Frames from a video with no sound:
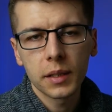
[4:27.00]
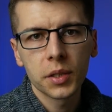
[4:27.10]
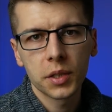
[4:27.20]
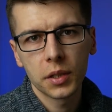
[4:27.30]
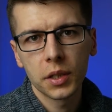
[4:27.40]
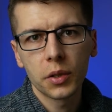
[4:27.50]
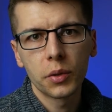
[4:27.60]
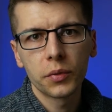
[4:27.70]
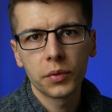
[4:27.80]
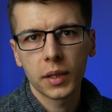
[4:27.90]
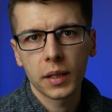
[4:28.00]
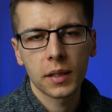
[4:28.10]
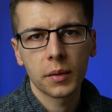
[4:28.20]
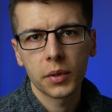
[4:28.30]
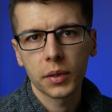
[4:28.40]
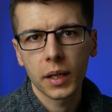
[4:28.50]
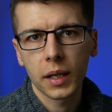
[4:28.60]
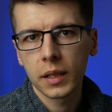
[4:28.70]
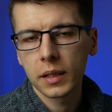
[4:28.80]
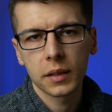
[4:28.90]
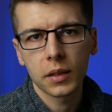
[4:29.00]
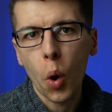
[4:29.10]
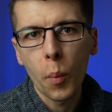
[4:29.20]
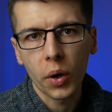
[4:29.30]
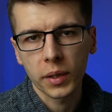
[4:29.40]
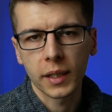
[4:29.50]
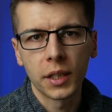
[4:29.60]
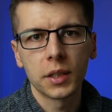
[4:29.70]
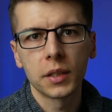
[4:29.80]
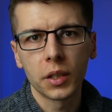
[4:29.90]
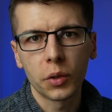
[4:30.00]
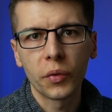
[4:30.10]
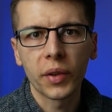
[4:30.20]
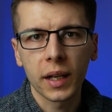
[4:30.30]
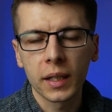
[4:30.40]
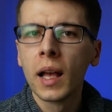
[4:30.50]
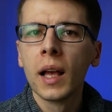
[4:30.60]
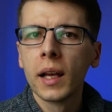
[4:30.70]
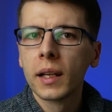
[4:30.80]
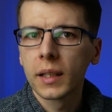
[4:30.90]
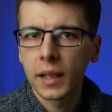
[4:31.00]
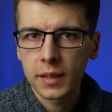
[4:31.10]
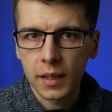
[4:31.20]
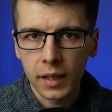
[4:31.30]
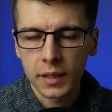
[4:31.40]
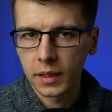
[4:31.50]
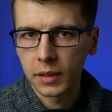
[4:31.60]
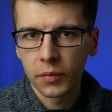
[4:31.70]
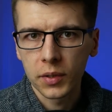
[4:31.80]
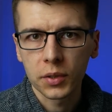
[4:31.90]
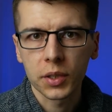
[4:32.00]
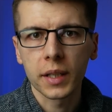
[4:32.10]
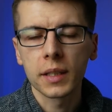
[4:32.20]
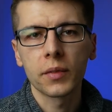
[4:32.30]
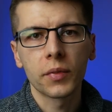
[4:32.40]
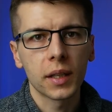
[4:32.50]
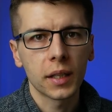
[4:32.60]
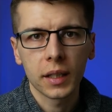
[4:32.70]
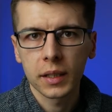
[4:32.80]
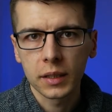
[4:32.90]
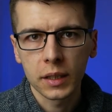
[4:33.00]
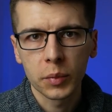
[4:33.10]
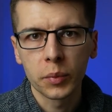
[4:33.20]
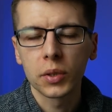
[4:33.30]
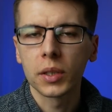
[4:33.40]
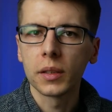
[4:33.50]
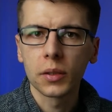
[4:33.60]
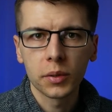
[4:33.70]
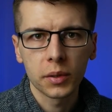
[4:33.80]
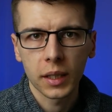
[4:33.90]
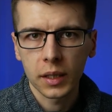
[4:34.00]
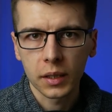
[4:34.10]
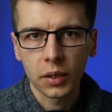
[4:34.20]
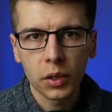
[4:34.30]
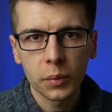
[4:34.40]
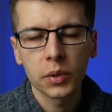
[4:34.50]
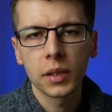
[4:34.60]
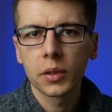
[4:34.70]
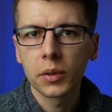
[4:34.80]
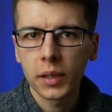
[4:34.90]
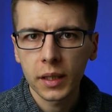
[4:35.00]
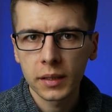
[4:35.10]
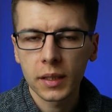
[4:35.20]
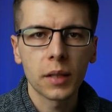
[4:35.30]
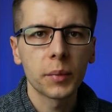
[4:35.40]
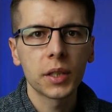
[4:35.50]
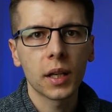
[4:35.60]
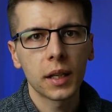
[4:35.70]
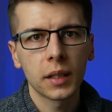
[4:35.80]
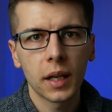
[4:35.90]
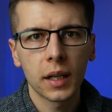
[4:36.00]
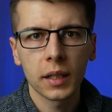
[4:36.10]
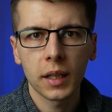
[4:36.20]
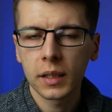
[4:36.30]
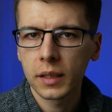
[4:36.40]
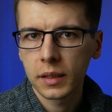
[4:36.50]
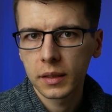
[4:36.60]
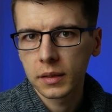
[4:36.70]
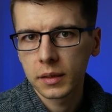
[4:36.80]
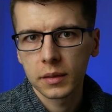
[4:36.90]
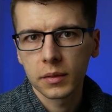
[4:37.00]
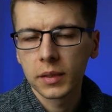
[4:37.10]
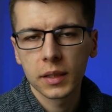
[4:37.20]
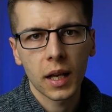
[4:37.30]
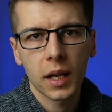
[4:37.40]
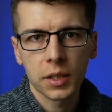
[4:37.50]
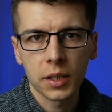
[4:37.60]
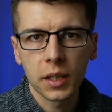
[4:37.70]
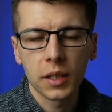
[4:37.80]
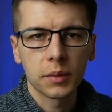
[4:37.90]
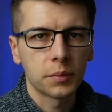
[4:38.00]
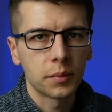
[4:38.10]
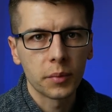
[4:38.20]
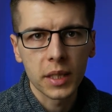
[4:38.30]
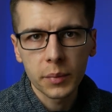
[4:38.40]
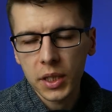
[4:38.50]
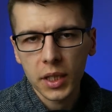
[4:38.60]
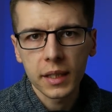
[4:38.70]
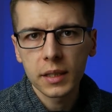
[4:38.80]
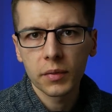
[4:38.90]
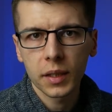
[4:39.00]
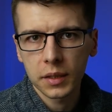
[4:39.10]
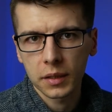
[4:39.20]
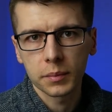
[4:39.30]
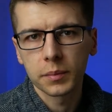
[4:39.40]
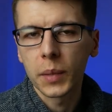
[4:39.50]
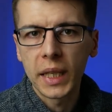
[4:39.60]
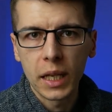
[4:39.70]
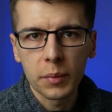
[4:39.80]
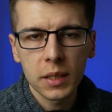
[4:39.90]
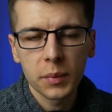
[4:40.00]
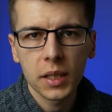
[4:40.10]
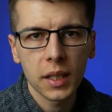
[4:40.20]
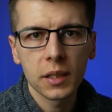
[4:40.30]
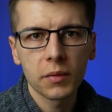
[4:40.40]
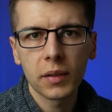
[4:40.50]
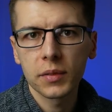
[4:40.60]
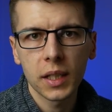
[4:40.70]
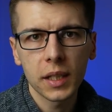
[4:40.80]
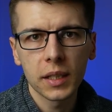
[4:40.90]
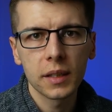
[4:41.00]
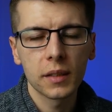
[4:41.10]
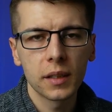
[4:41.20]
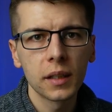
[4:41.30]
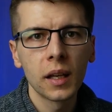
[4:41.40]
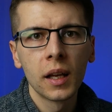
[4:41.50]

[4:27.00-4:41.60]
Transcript: jednym z czynników, tak samo jak obok takich czynników, jak transakcje w sąsiedztwie, jak typ budynku, jak rok budynku, jak stan mieszkania, jak y, wskaźnik bezpieczeństwa czy tym niebezpieczeństwa w dzielnicy.